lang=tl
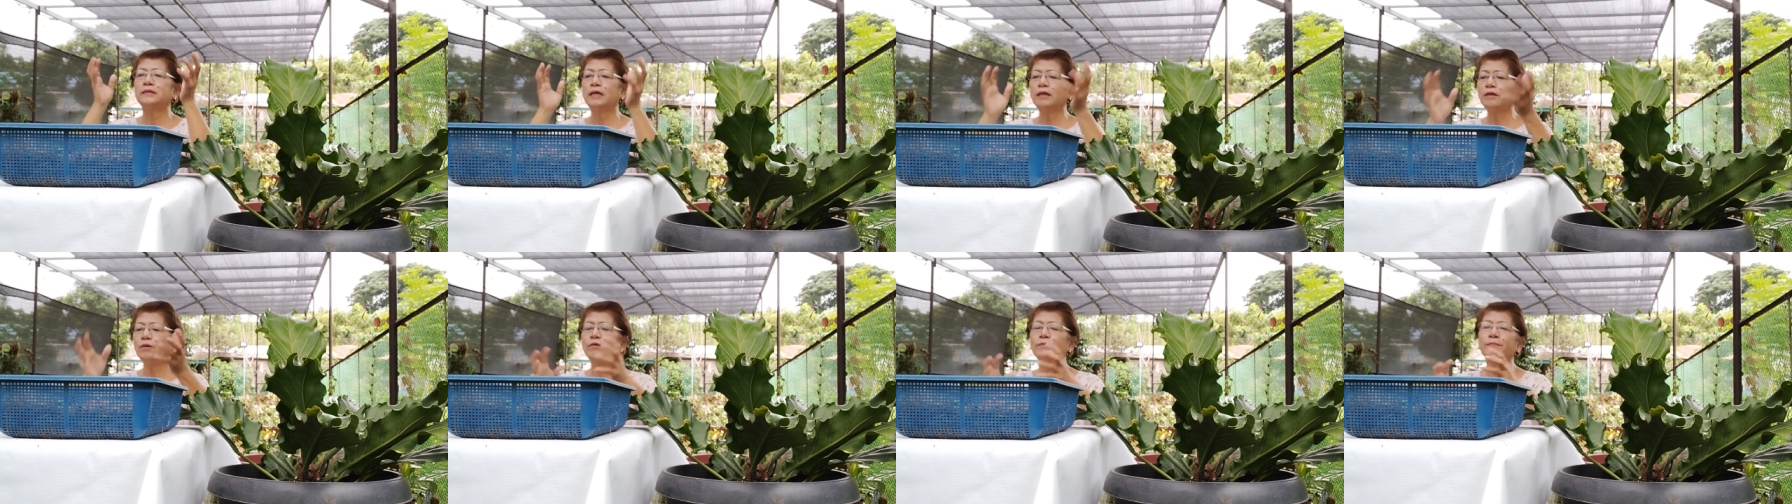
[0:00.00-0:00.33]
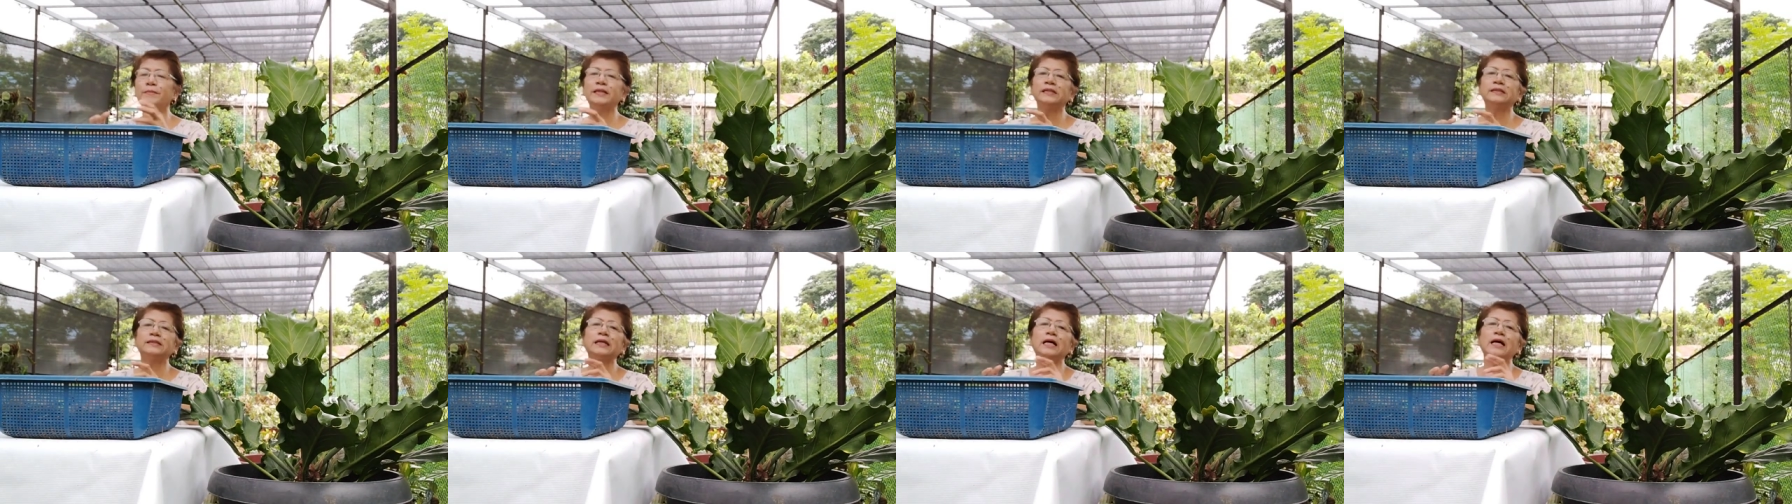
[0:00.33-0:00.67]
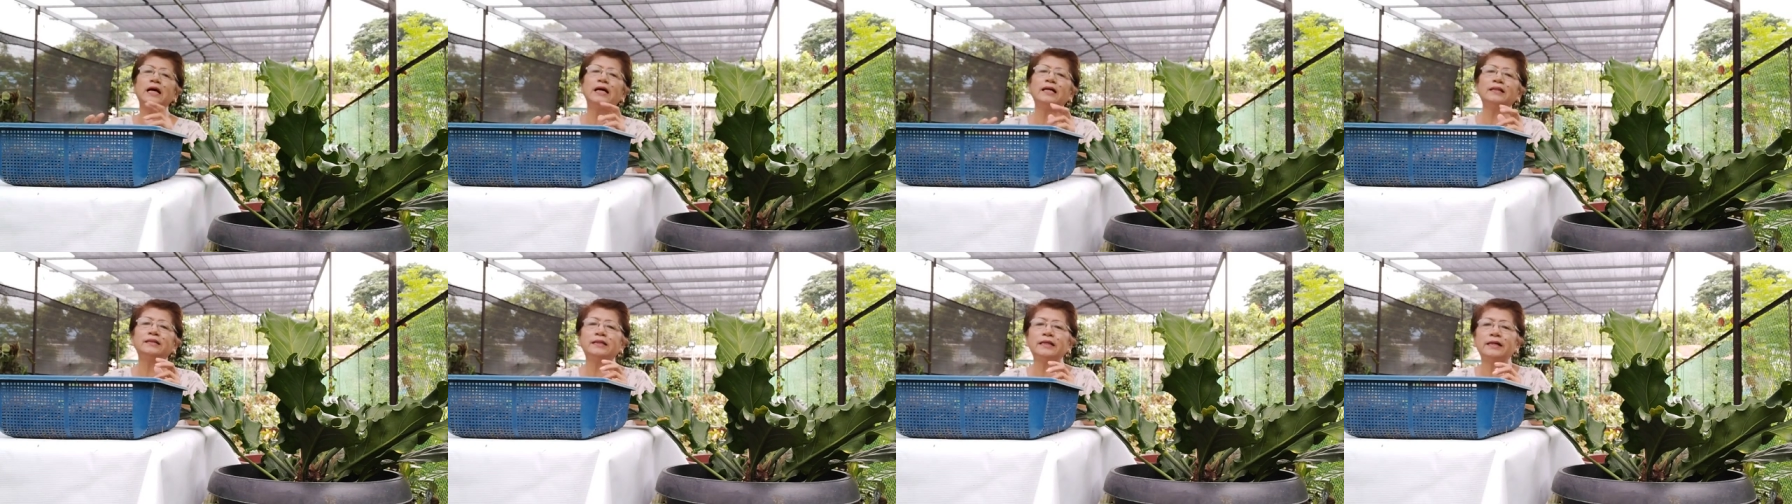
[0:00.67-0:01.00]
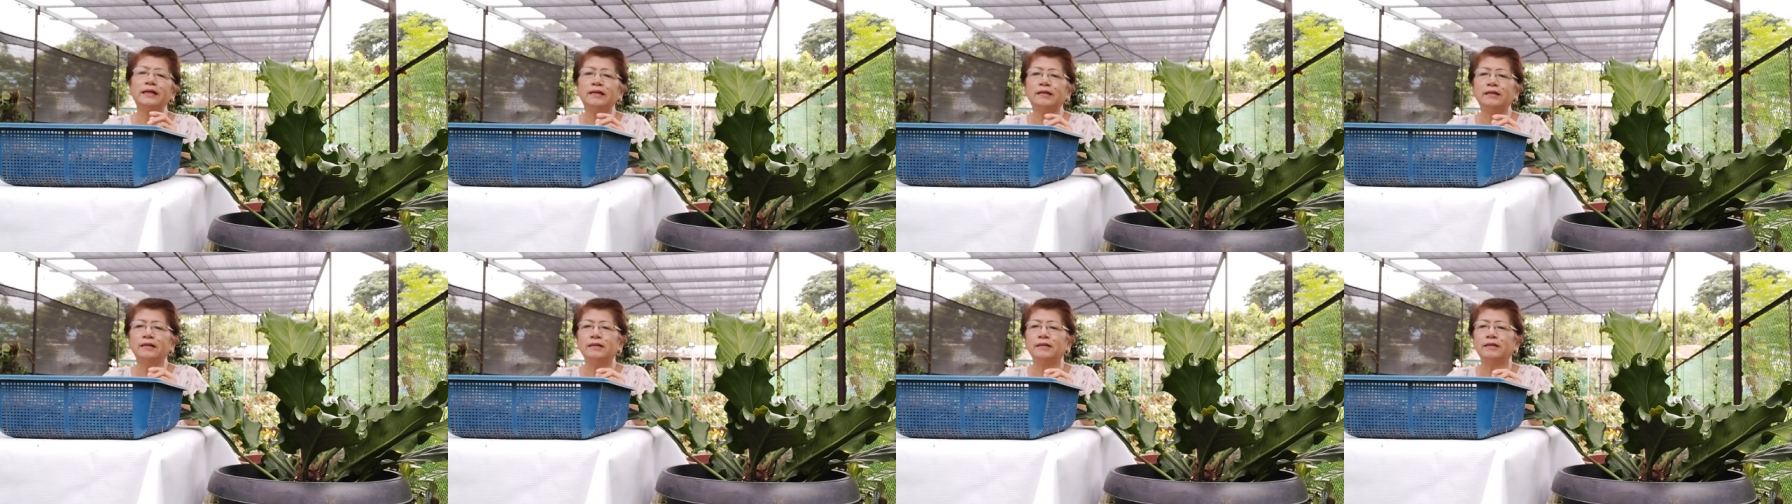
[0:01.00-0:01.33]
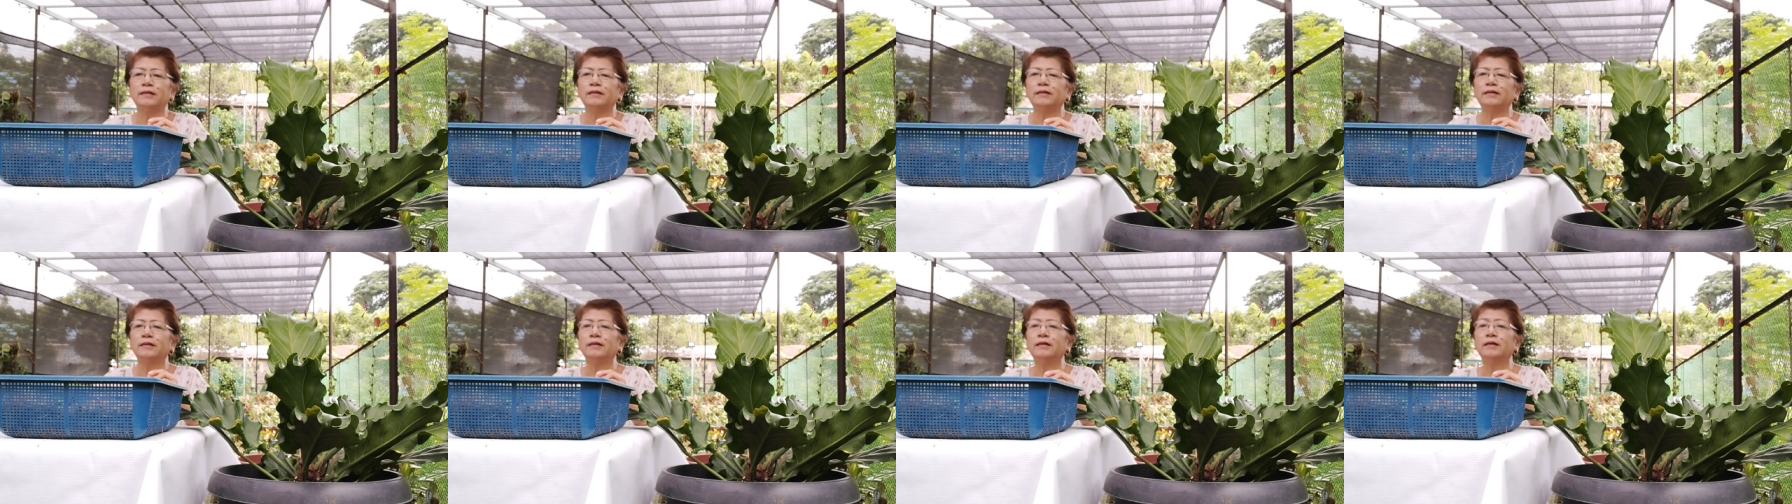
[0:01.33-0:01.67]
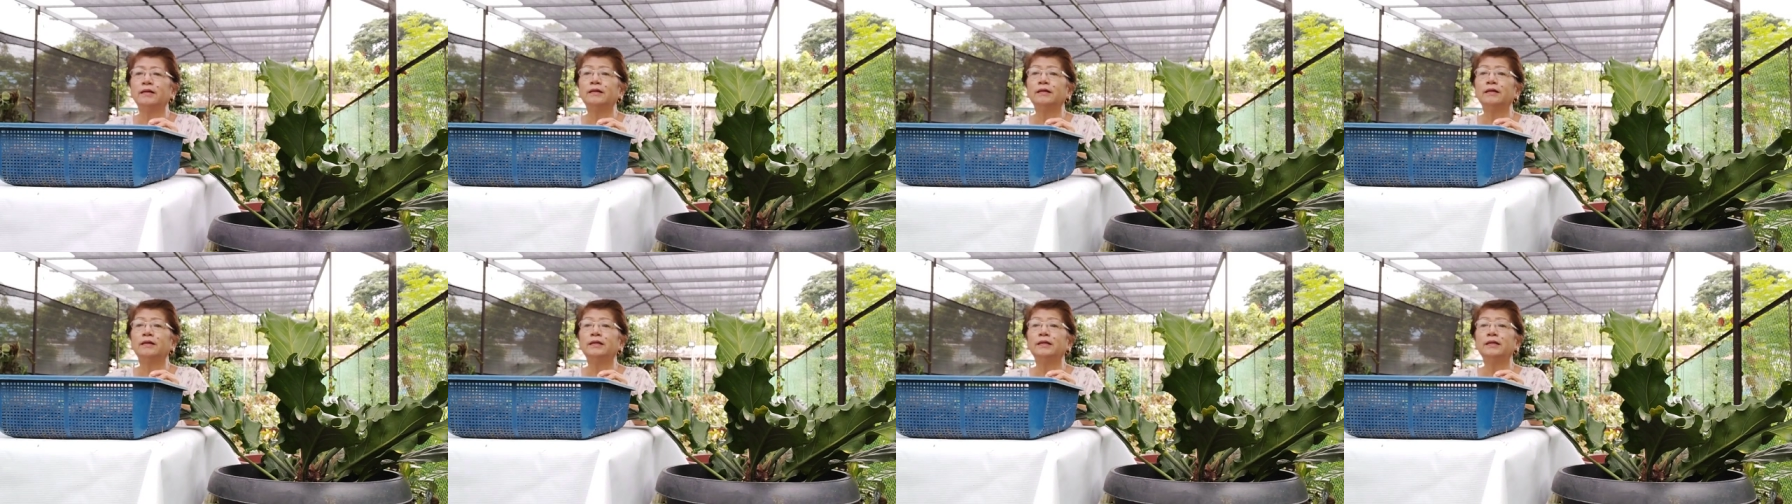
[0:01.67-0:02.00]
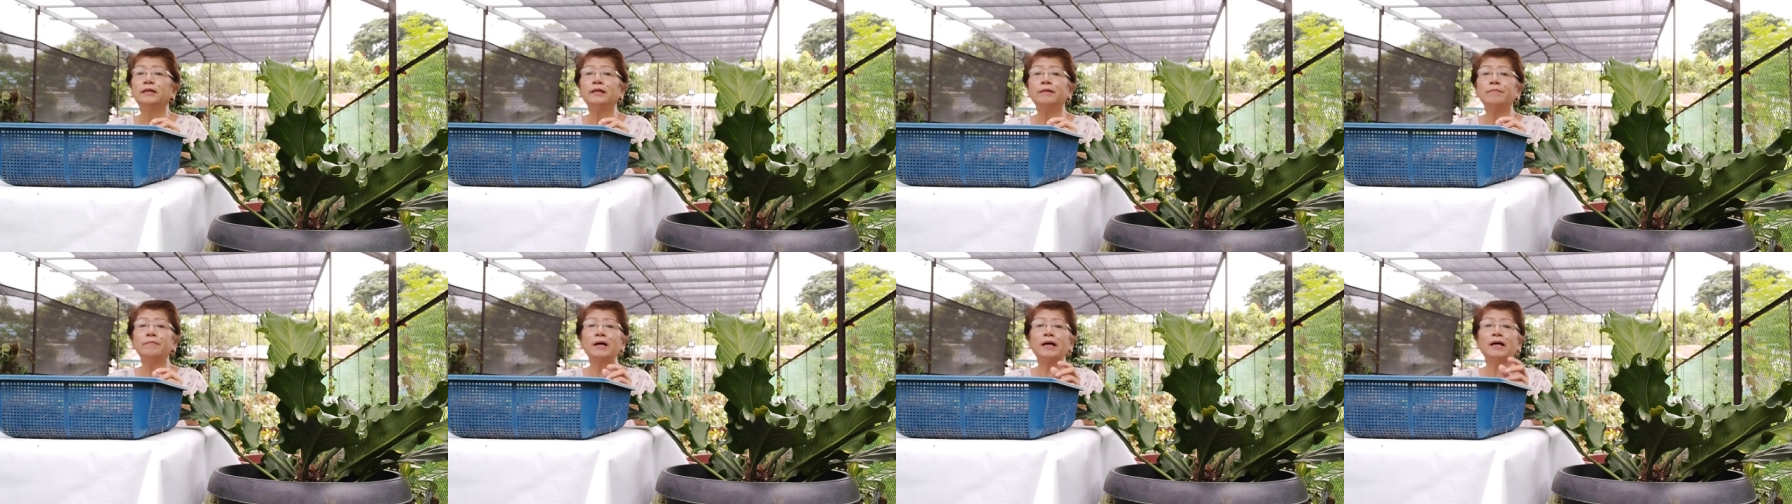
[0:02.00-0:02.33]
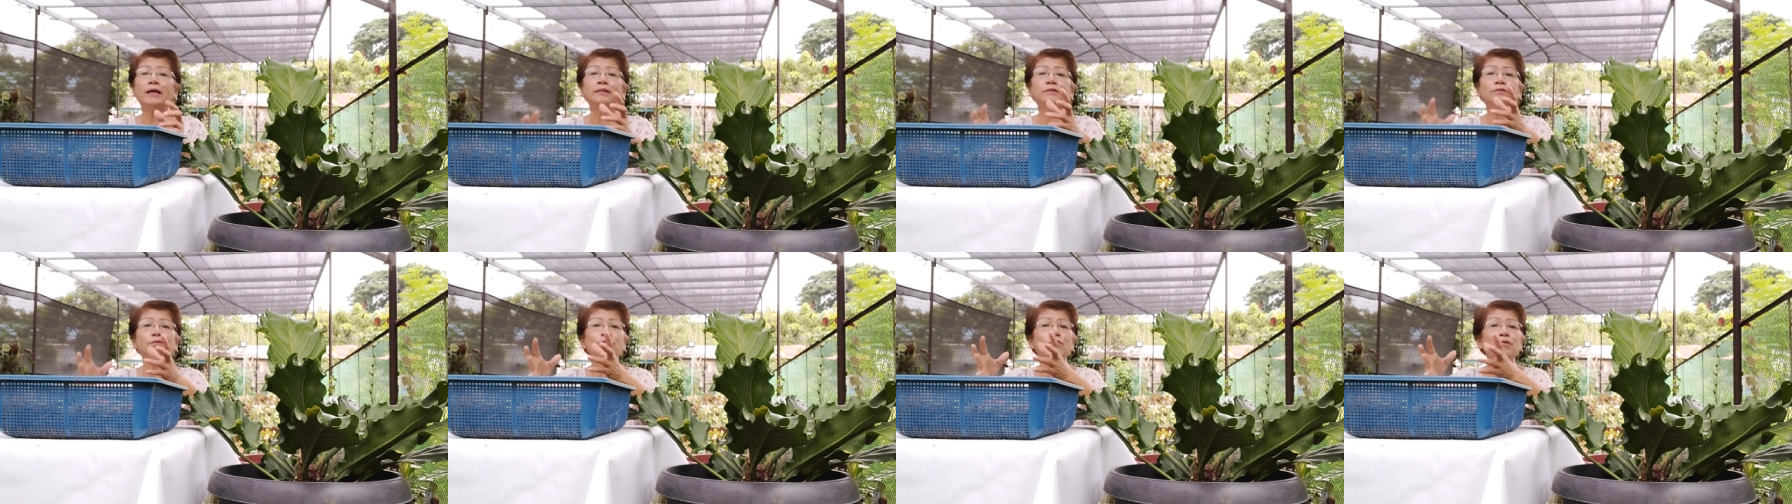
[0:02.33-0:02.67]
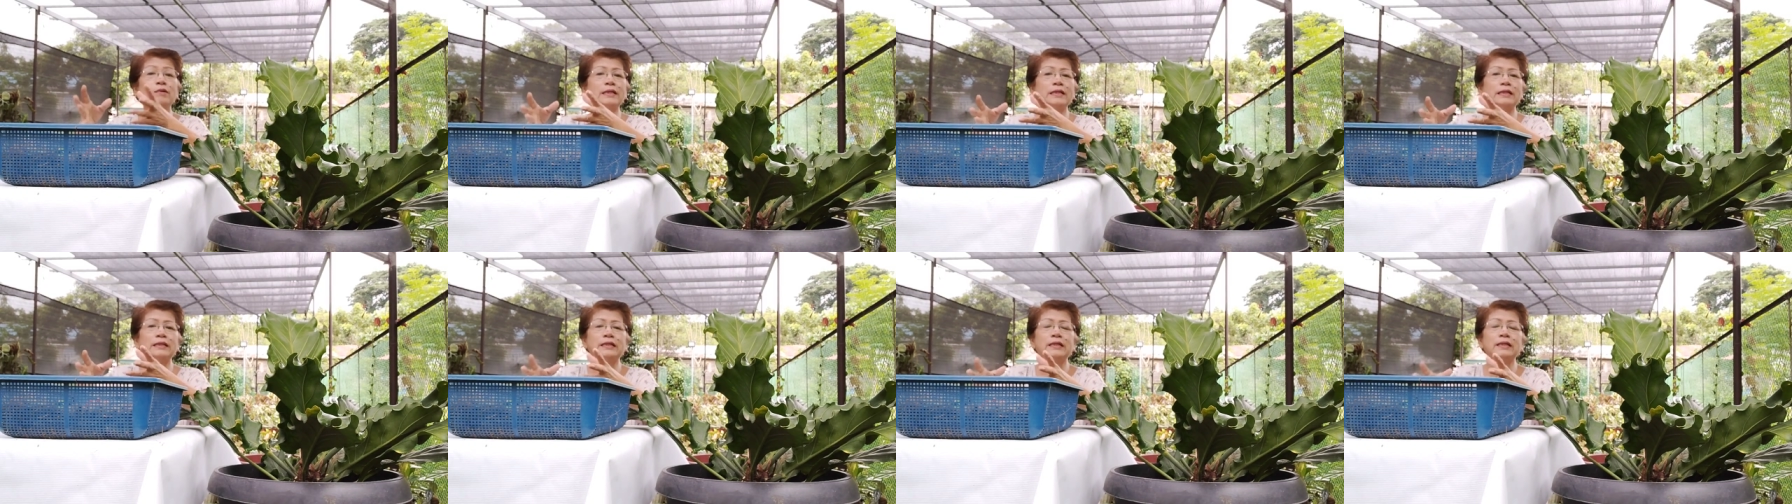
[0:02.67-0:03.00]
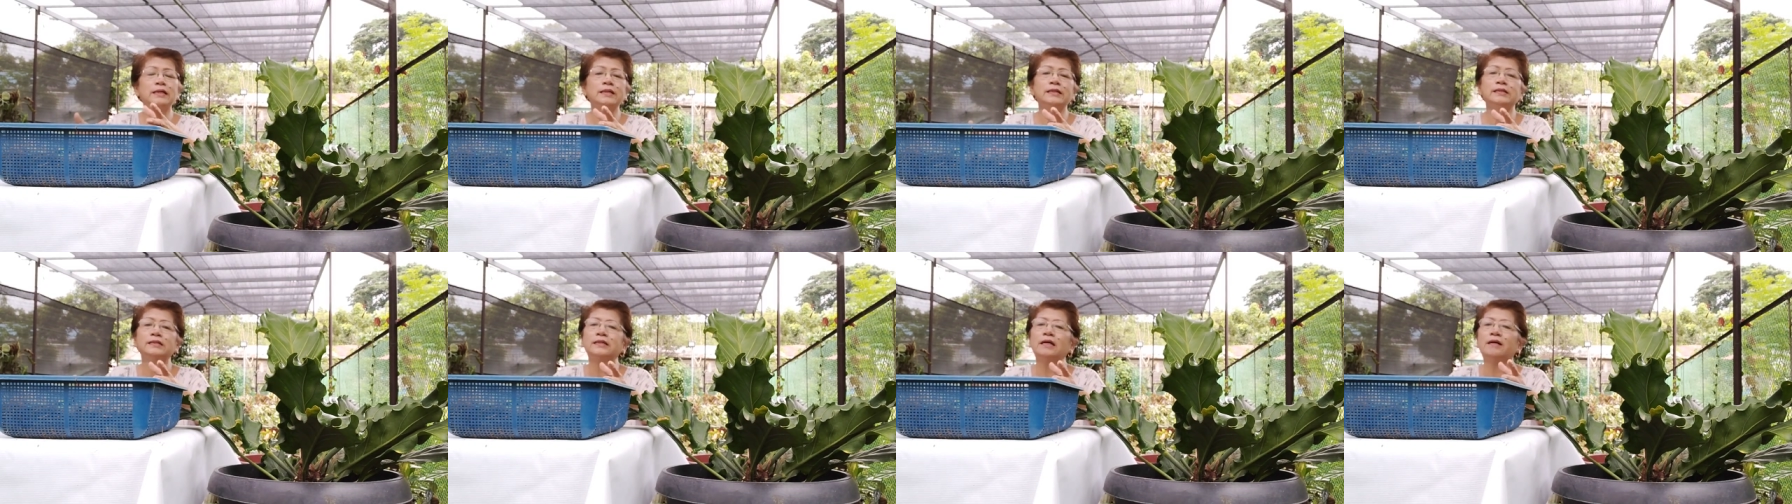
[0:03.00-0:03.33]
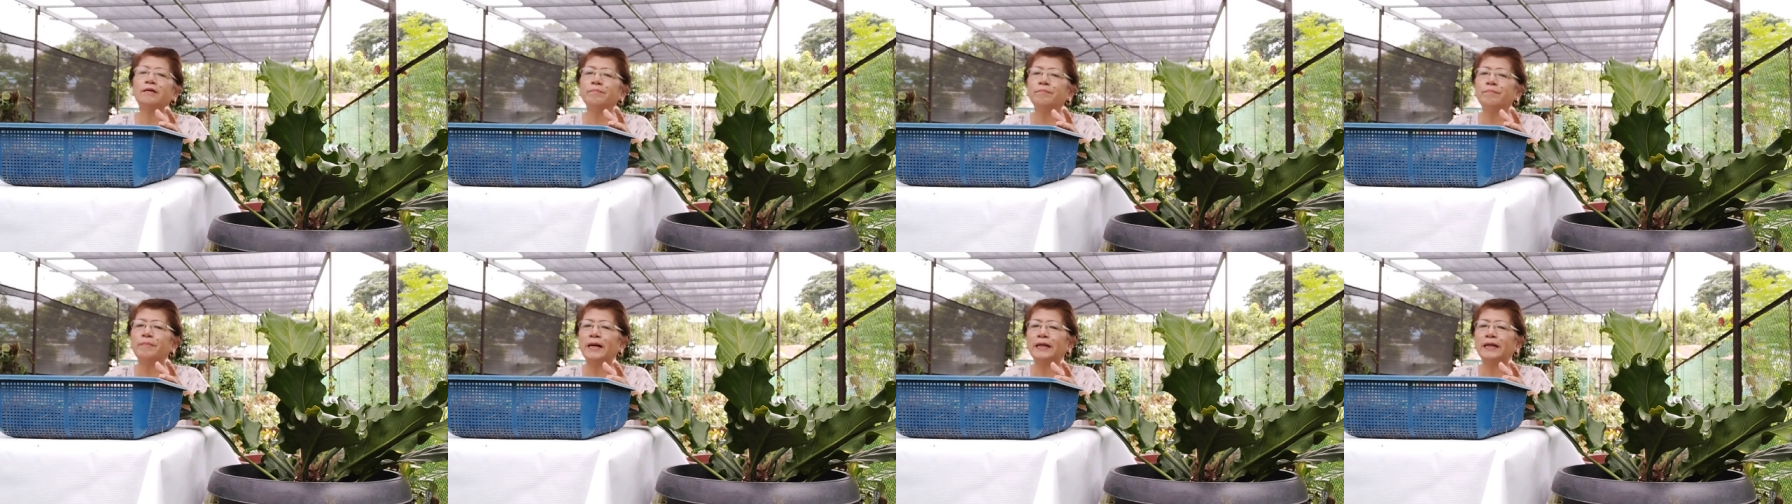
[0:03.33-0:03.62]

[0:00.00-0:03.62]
Sino man sa atin na makatulad ng isang